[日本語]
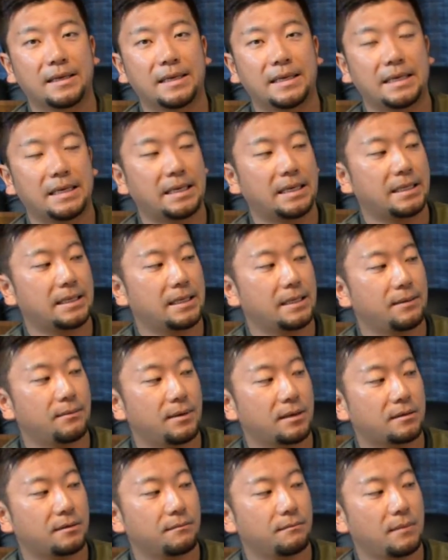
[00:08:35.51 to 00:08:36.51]
えー、で、
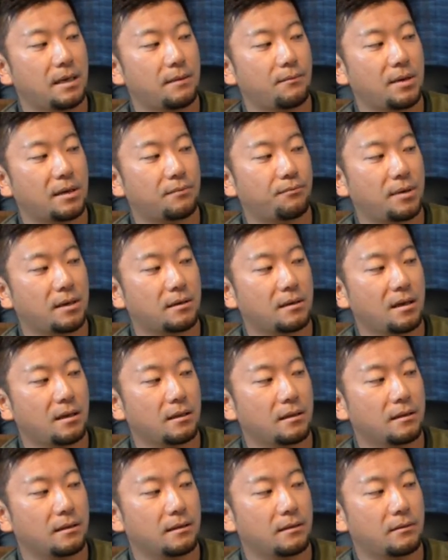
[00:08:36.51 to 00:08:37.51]
まあ、
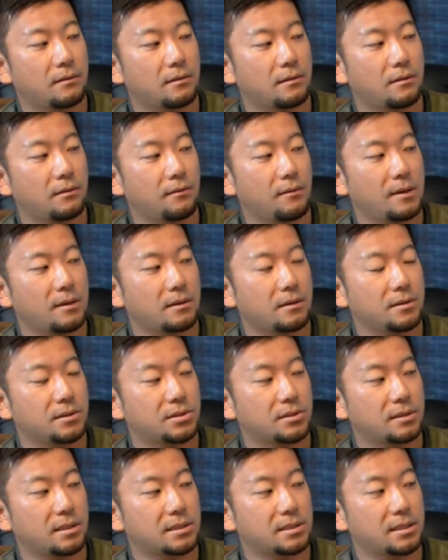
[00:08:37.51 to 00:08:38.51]
バックパッカーと言われてる
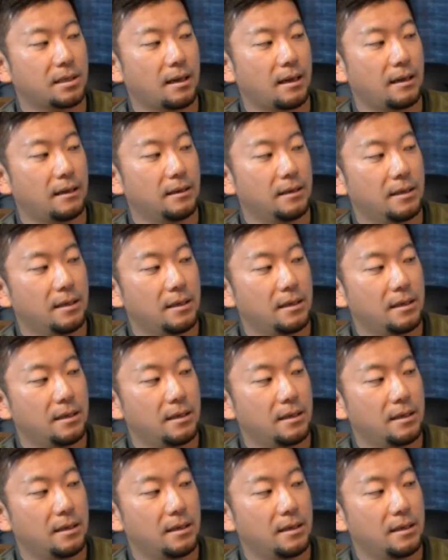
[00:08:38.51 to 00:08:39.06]
人たちが、